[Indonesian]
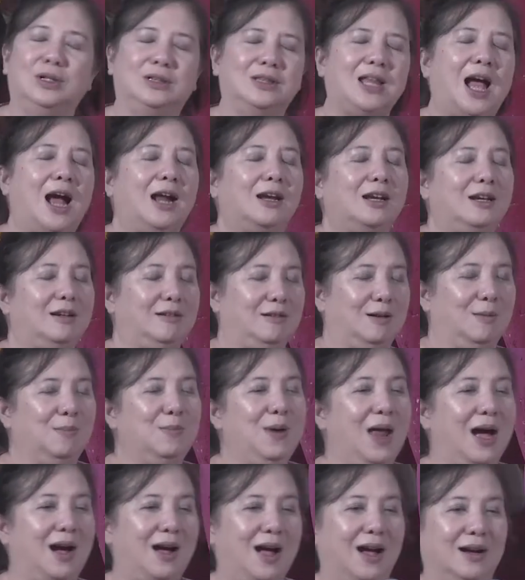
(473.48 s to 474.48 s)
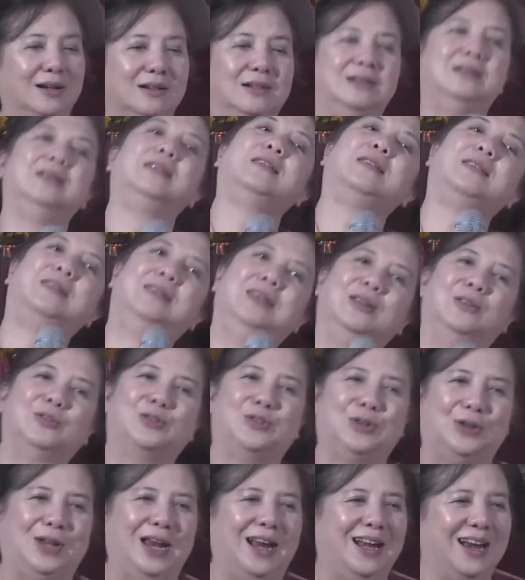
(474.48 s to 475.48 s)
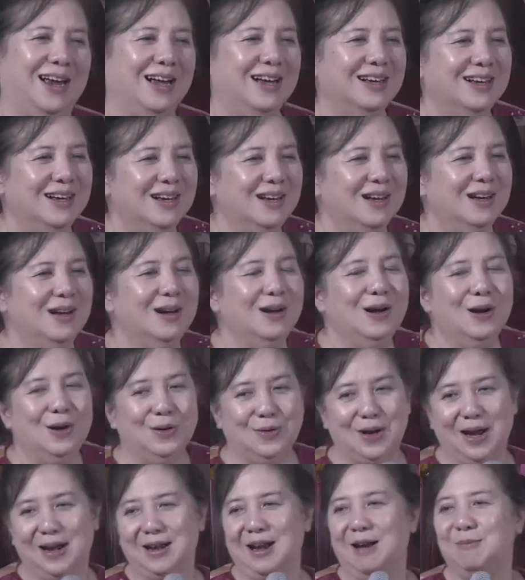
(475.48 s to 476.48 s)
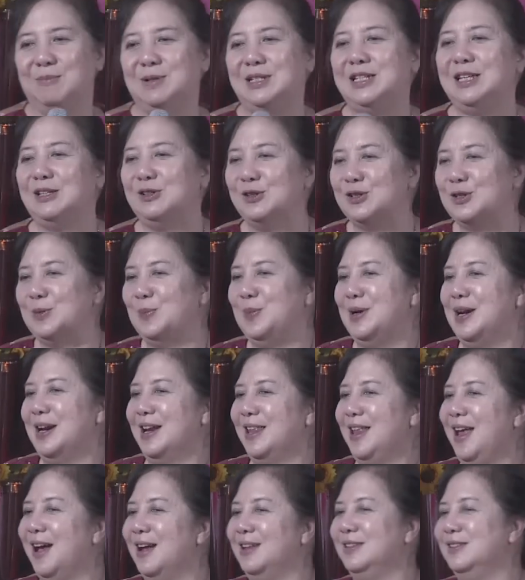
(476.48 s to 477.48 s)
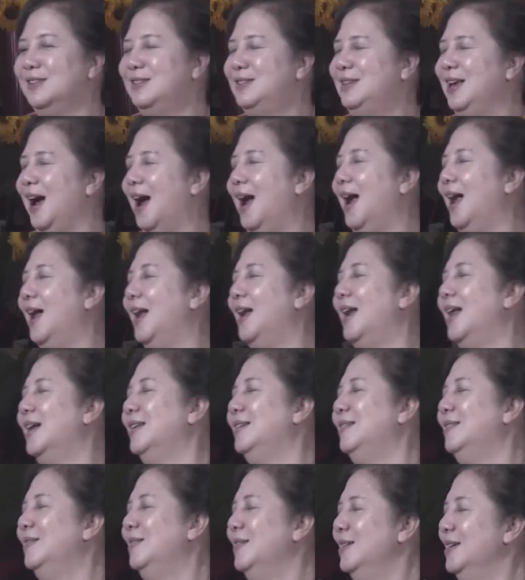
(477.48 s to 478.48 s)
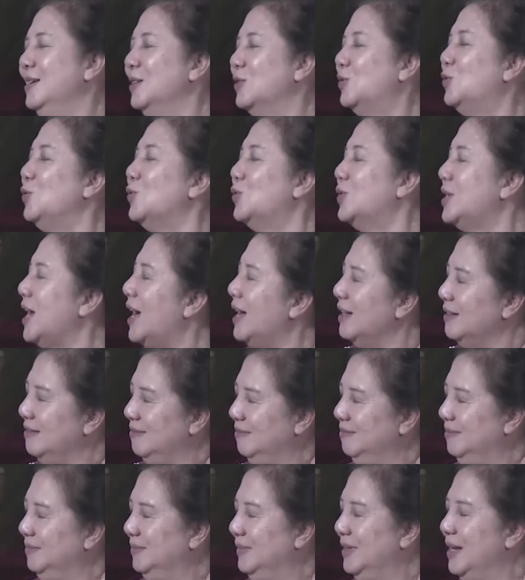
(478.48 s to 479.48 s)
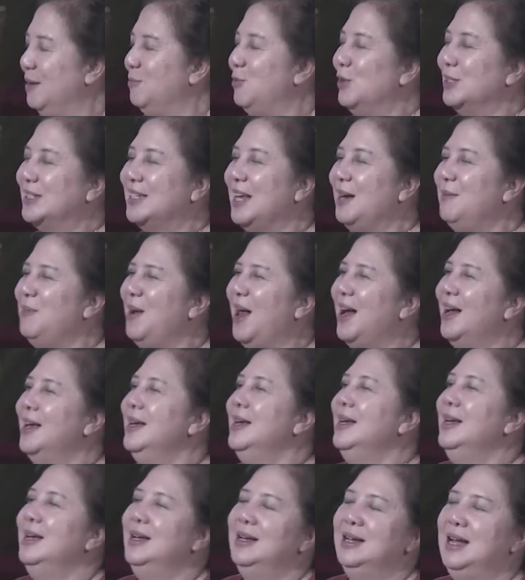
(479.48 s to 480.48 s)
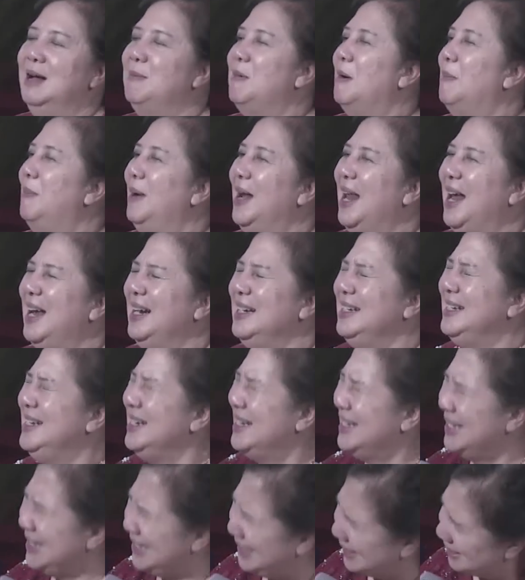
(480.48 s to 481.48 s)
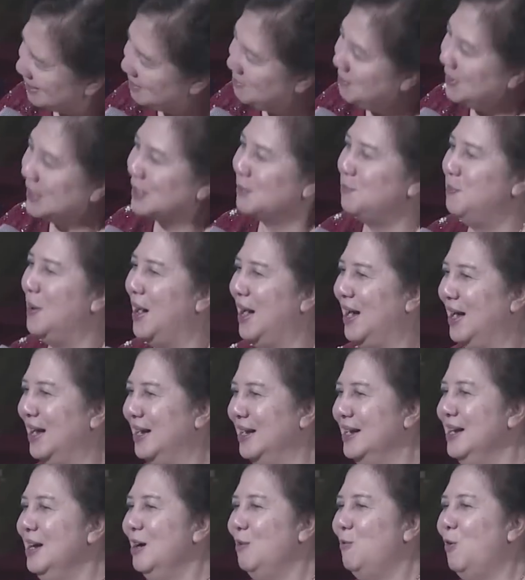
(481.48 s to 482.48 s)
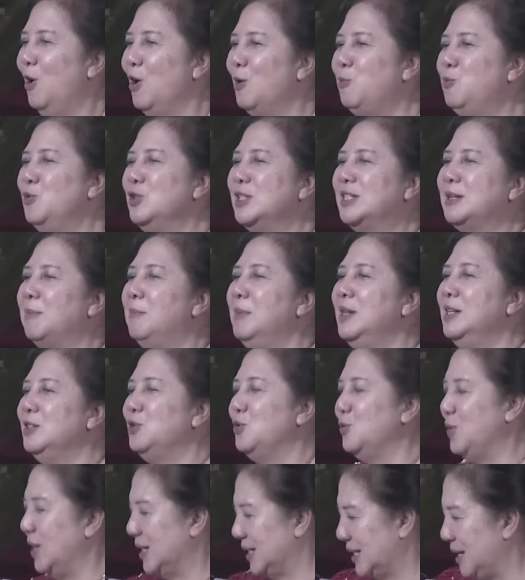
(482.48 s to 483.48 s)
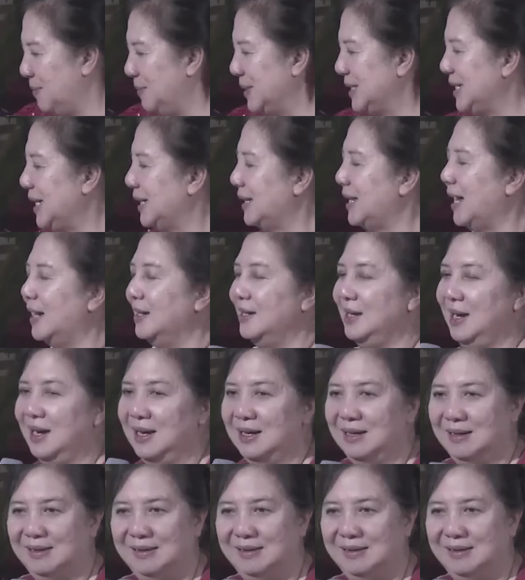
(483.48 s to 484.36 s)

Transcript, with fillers: ketarik ke belakang, krek gitu saudara. Dan habis itu sebenarnya jalan susah. Nah buat saya bilang, nggak apa-apa lah, dikit mesbah. Walaupun sebel juga sama setannya.